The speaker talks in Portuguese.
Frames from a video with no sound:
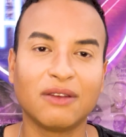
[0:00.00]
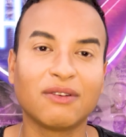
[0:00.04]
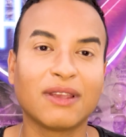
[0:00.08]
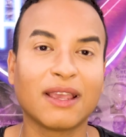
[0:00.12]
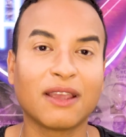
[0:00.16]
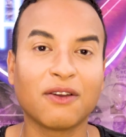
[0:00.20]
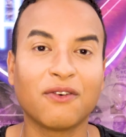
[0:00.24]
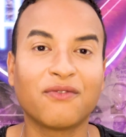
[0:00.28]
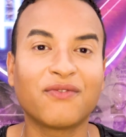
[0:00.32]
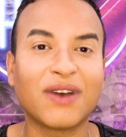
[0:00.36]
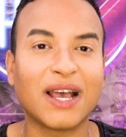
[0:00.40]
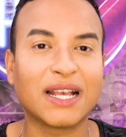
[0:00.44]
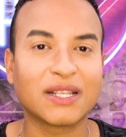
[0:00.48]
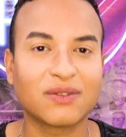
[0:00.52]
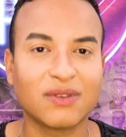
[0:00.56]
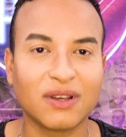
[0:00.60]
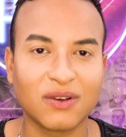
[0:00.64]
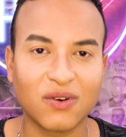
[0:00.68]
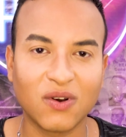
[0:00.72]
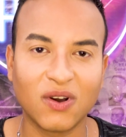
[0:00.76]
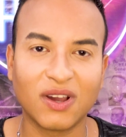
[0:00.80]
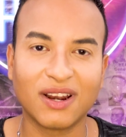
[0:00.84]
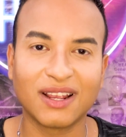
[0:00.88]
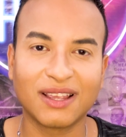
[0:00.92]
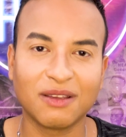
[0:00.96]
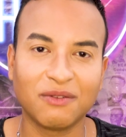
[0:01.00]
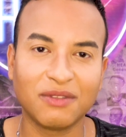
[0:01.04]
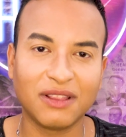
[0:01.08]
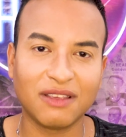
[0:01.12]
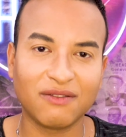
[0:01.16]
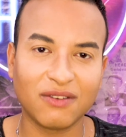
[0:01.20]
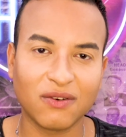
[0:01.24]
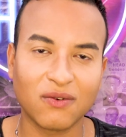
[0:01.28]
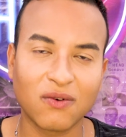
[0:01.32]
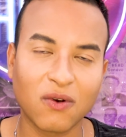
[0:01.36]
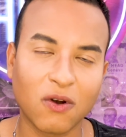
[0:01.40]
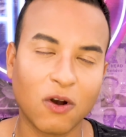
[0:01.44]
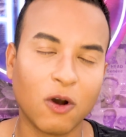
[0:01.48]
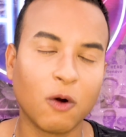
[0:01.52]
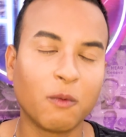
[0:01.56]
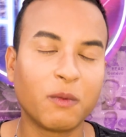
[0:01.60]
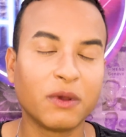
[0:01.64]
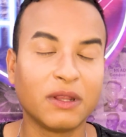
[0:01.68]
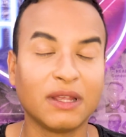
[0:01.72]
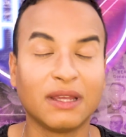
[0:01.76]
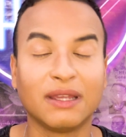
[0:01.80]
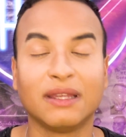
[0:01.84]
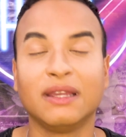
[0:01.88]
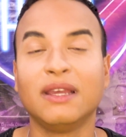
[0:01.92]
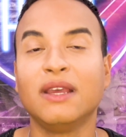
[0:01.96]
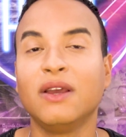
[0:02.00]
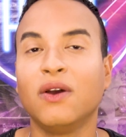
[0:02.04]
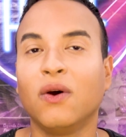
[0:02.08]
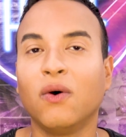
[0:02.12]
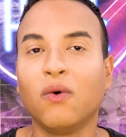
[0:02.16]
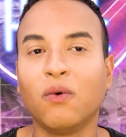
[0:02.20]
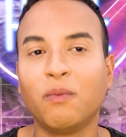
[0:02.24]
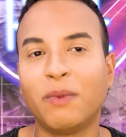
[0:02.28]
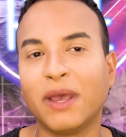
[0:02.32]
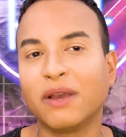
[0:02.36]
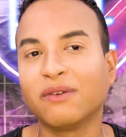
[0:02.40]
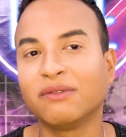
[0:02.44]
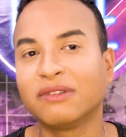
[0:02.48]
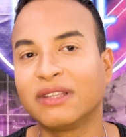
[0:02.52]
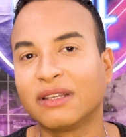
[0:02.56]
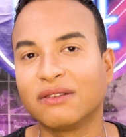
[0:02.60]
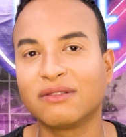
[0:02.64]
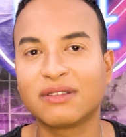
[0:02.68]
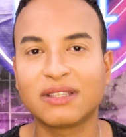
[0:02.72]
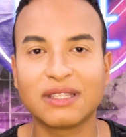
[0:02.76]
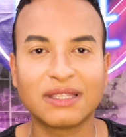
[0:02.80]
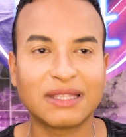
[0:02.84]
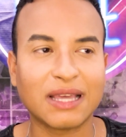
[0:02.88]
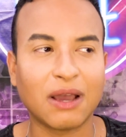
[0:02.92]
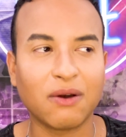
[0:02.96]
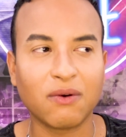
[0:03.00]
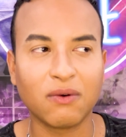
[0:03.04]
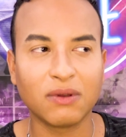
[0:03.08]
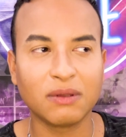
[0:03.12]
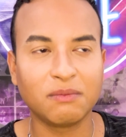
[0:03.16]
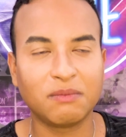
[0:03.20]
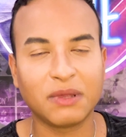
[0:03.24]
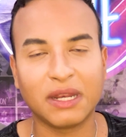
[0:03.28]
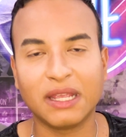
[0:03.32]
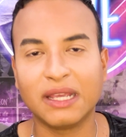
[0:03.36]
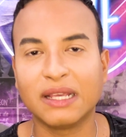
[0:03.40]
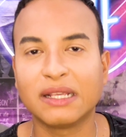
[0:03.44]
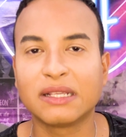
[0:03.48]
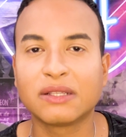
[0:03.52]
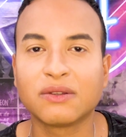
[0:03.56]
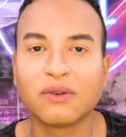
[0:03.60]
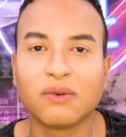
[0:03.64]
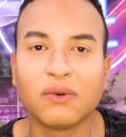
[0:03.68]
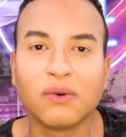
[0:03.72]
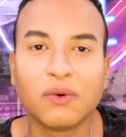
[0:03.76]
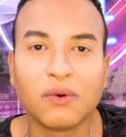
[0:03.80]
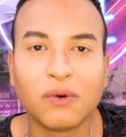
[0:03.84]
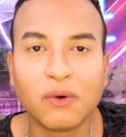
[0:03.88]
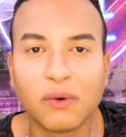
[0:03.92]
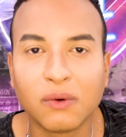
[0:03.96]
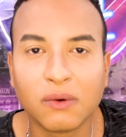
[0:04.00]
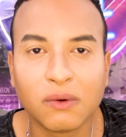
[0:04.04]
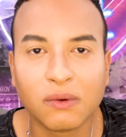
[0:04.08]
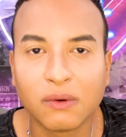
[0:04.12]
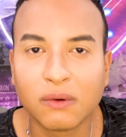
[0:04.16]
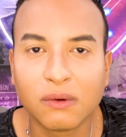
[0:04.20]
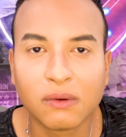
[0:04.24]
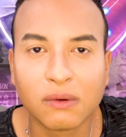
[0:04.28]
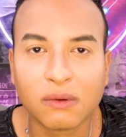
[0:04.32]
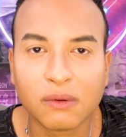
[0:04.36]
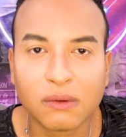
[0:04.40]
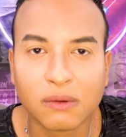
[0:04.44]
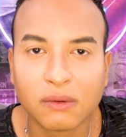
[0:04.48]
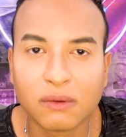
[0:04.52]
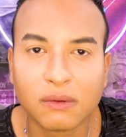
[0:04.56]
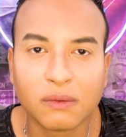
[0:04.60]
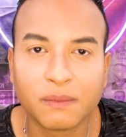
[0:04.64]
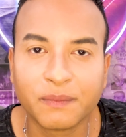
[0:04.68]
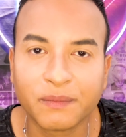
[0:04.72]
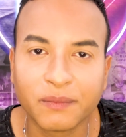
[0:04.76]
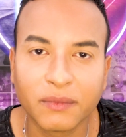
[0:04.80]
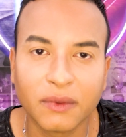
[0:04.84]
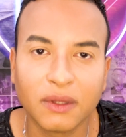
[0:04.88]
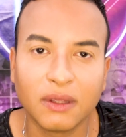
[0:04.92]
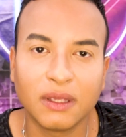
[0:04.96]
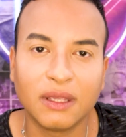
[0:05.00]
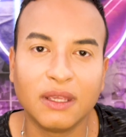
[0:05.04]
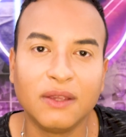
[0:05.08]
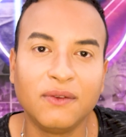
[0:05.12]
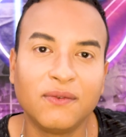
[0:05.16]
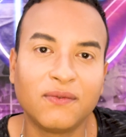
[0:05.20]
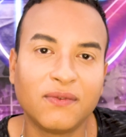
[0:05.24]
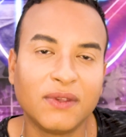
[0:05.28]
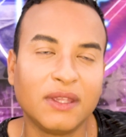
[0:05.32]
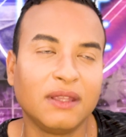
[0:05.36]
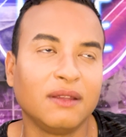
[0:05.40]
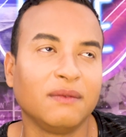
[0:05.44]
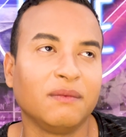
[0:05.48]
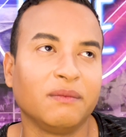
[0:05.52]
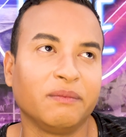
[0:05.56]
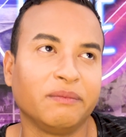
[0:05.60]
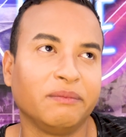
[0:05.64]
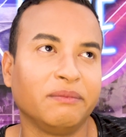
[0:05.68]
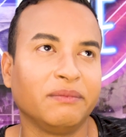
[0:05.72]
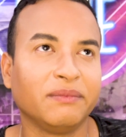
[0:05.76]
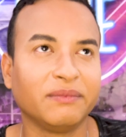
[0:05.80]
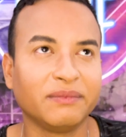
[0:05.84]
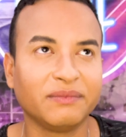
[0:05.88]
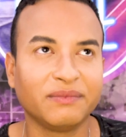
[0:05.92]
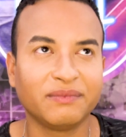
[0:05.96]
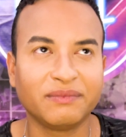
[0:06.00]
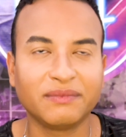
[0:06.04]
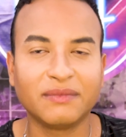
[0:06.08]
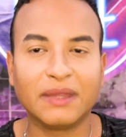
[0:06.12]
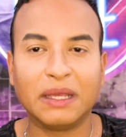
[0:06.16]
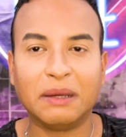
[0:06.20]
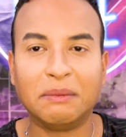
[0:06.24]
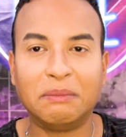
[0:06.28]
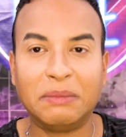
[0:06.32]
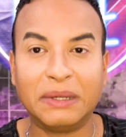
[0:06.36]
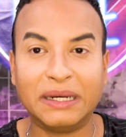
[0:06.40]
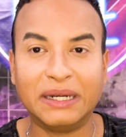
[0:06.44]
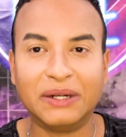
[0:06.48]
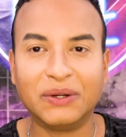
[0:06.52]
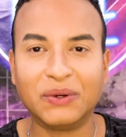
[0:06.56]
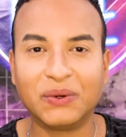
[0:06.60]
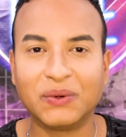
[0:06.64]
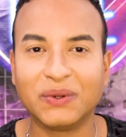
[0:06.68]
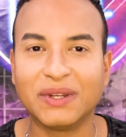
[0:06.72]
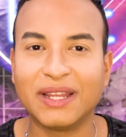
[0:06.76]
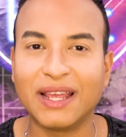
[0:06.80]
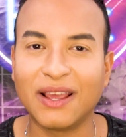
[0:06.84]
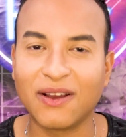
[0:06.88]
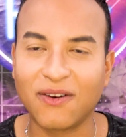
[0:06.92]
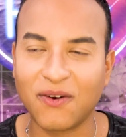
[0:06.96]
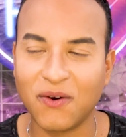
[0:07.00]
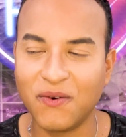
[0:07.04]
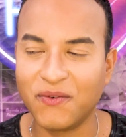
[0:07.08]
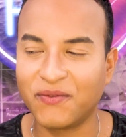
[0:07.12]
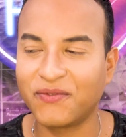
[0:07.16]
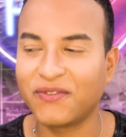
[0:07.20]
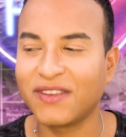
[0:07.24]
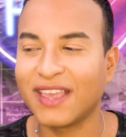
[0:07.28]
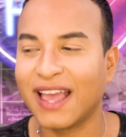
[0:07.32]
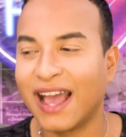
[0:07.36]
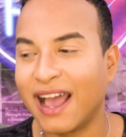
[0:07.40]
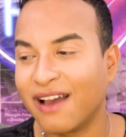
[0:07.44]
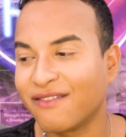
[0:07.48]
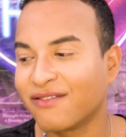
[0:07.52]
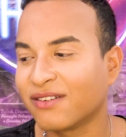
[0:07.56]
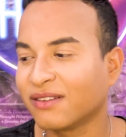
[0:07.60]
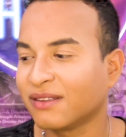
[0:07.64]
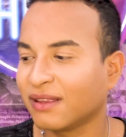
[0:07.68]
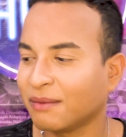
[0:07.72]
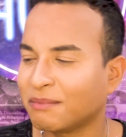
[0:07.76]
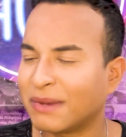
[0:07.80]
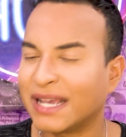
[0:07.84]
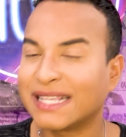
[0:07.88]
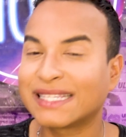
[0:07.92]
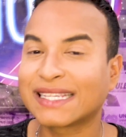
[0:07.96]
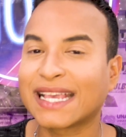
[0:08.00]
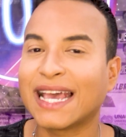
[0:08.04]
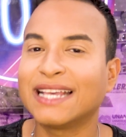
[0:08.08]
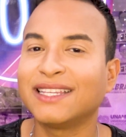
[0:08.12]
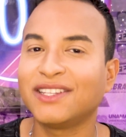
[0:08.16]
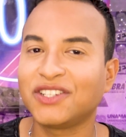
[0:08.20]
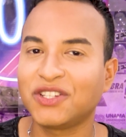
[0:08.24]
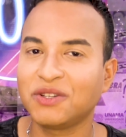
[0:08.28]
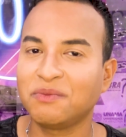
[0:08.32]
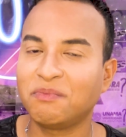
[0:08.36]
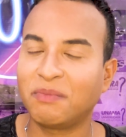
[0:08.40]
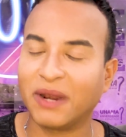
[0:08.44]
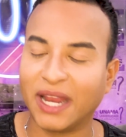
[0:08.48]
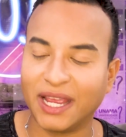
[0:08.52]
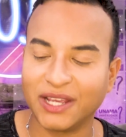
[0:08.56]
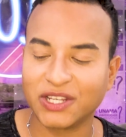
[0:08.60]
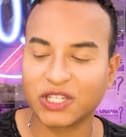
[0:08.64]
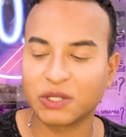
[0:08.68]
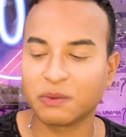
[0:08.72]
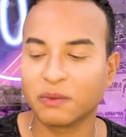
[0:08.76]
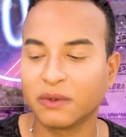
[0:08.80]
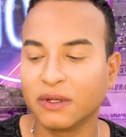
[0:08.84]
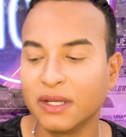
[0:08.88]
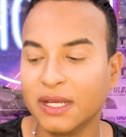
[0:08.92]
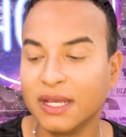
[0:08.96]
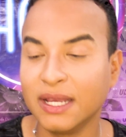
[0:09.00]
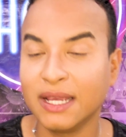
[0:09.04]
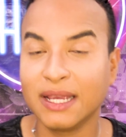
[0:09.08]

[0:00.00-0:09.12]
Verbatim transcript: O que é que eu faço agora que eu dever um golpe, né? Ou perguntando se tal empresa ou, ou enfim, banco, né, confiava mais casas de empréstimo.